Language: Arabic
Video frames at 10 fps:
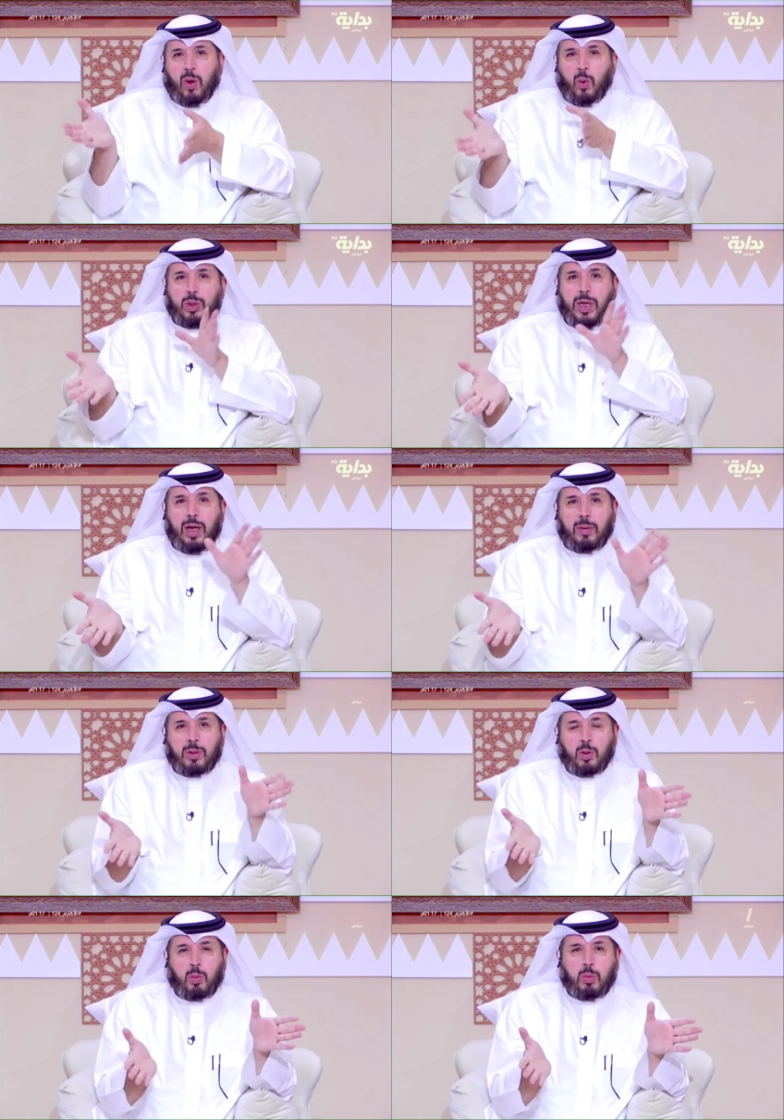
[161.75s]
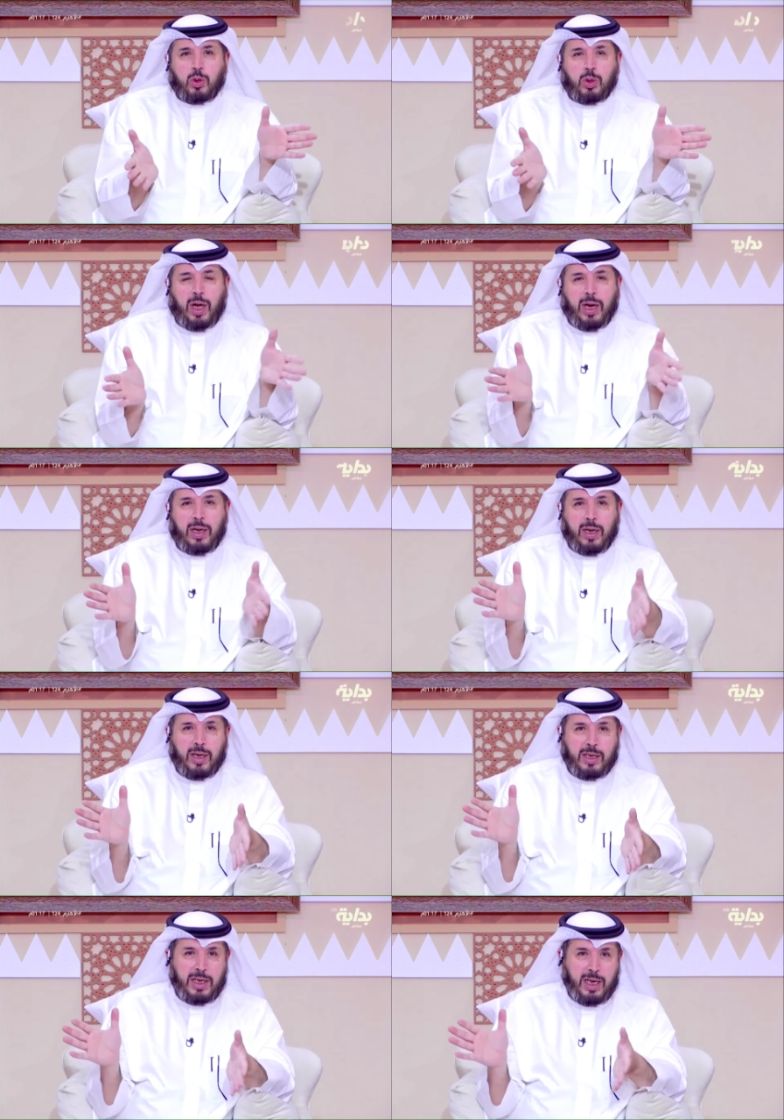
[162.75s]
ودا بص على
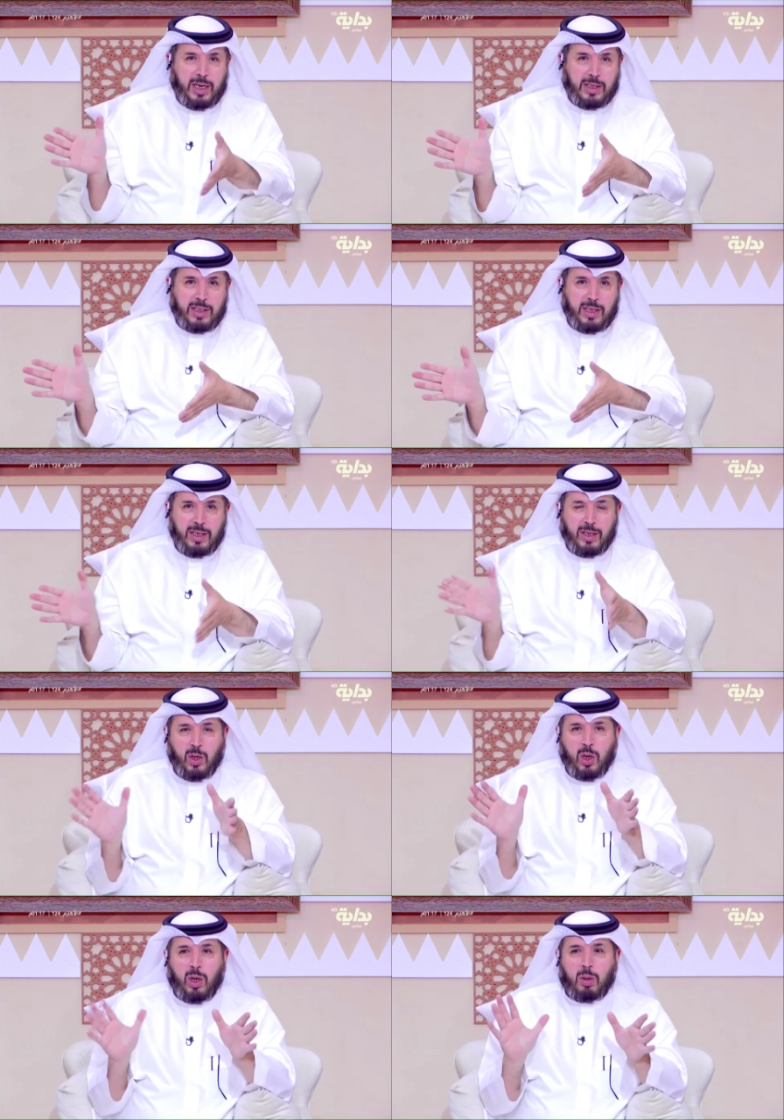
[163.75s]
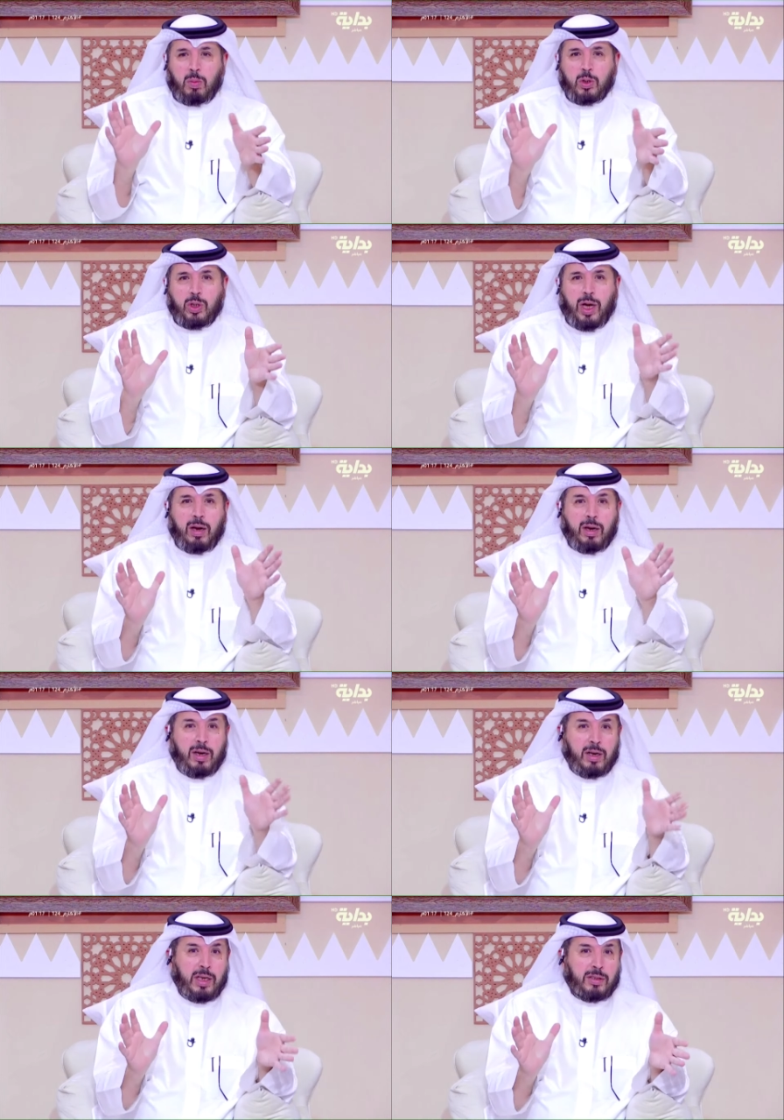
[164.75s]
الجنينه دي بص على
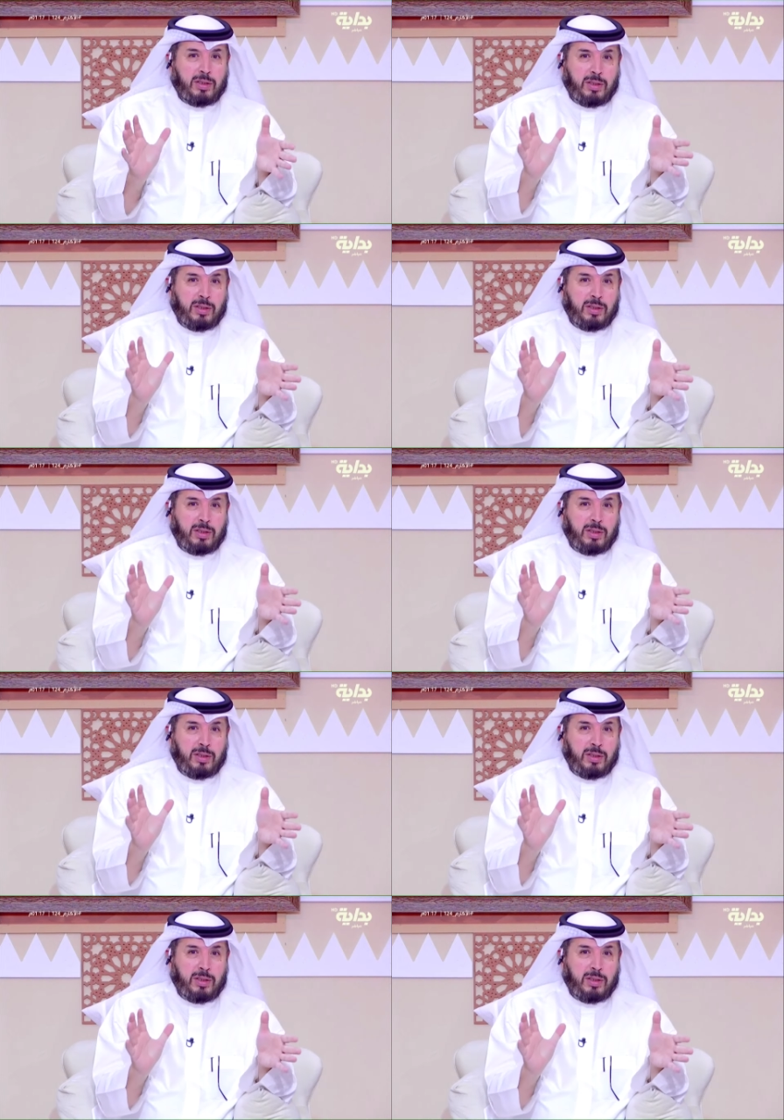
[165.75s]
الغيط